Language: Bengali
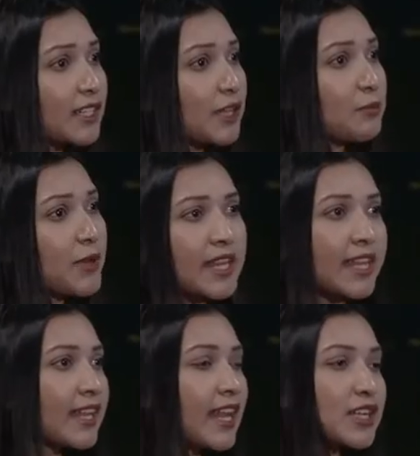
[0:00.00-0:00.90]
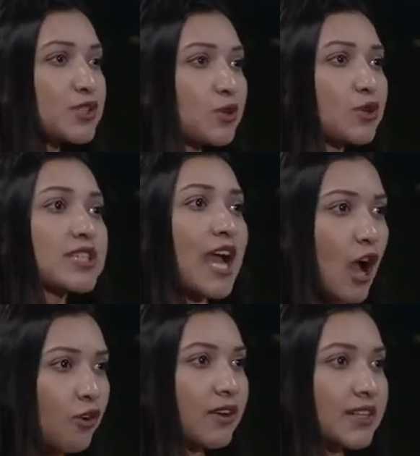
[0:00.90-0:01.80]
তাদেরকে ফিরিয়ে নেয়ার জন্য যে
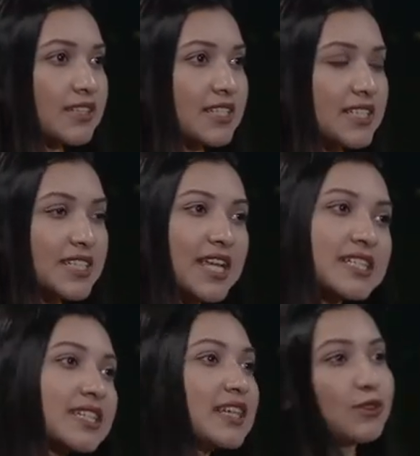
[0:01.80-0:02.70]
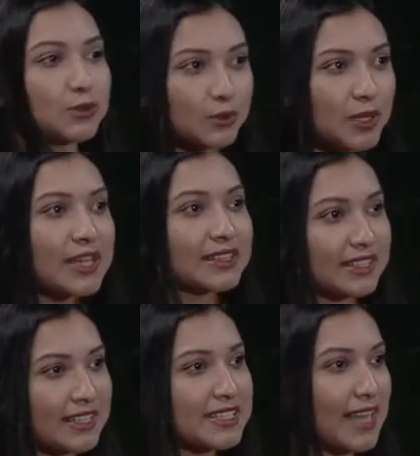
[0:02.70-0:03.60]
আহ্বানটি সেটি কিন্তু
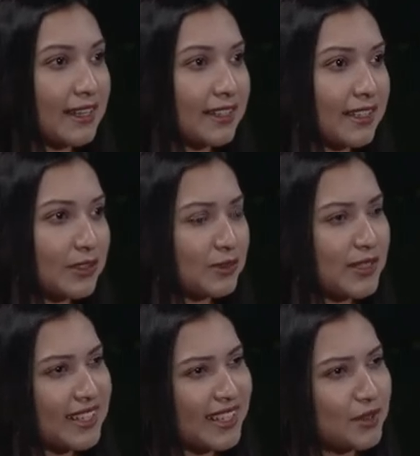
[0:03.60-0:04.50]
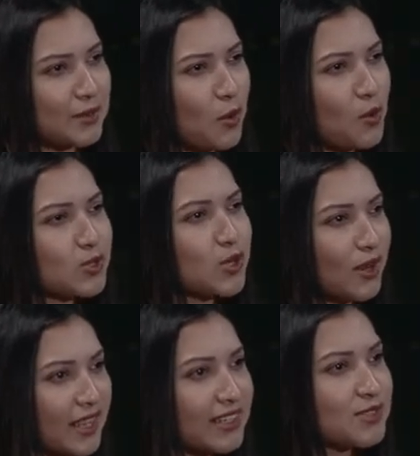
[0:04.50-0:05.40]
তিনি জানাননি তো তিনি কি
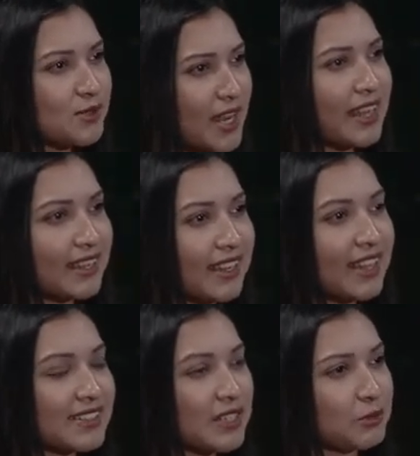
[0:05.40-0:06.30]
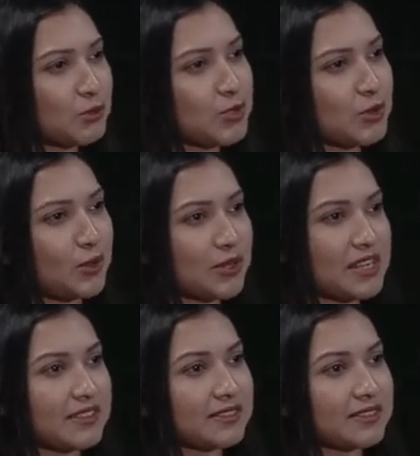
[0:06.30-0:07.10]
কৌশলে কিছুটা এড়িয়ে গেছেন প্রসঙ্গটা